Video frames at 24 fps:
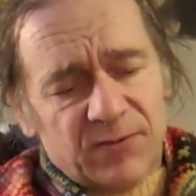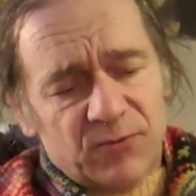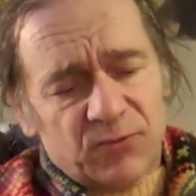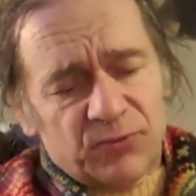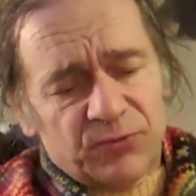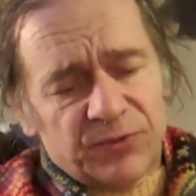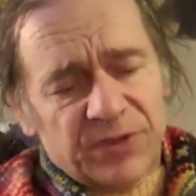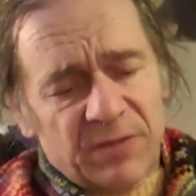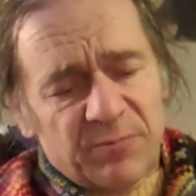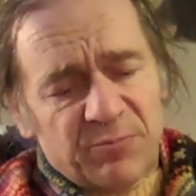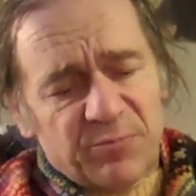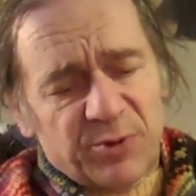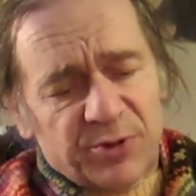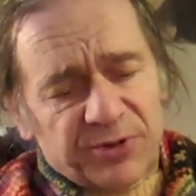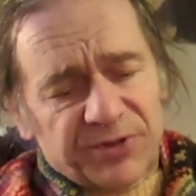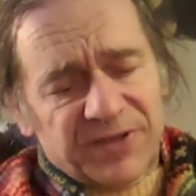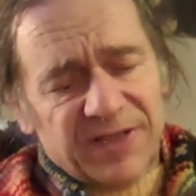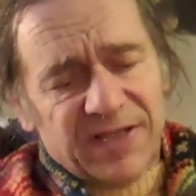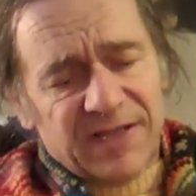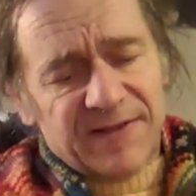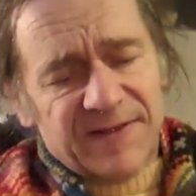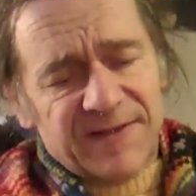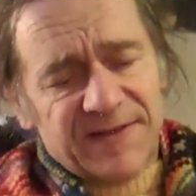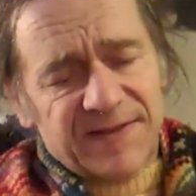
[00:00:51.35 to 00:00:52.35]
ou n'importe
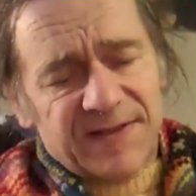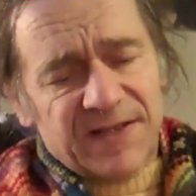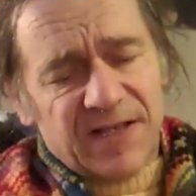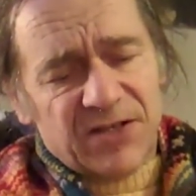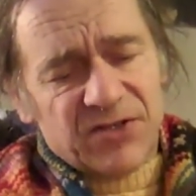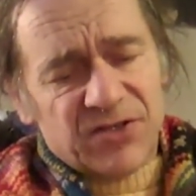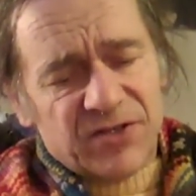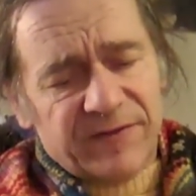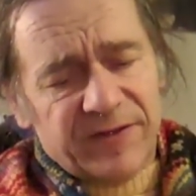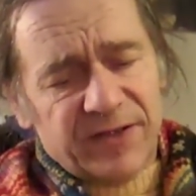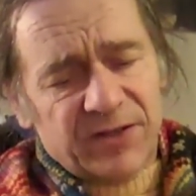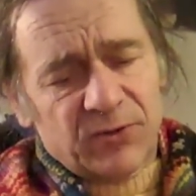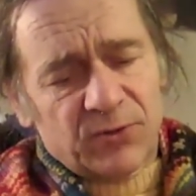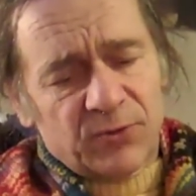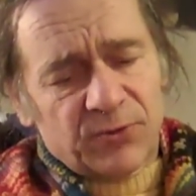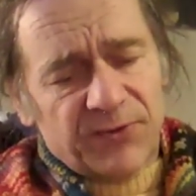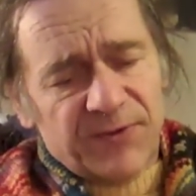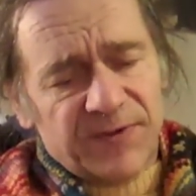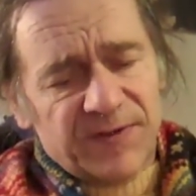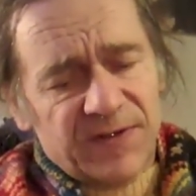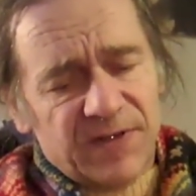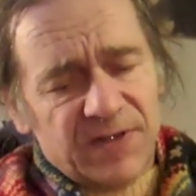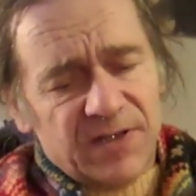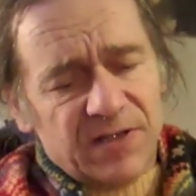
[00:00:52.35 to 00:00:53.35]
quel siège avec
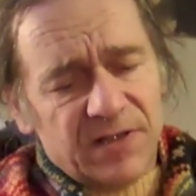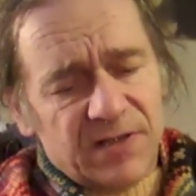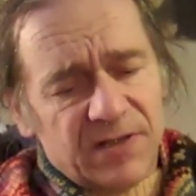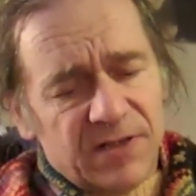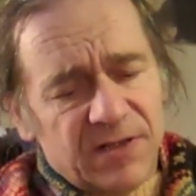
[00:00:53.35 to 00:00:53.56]
dossier,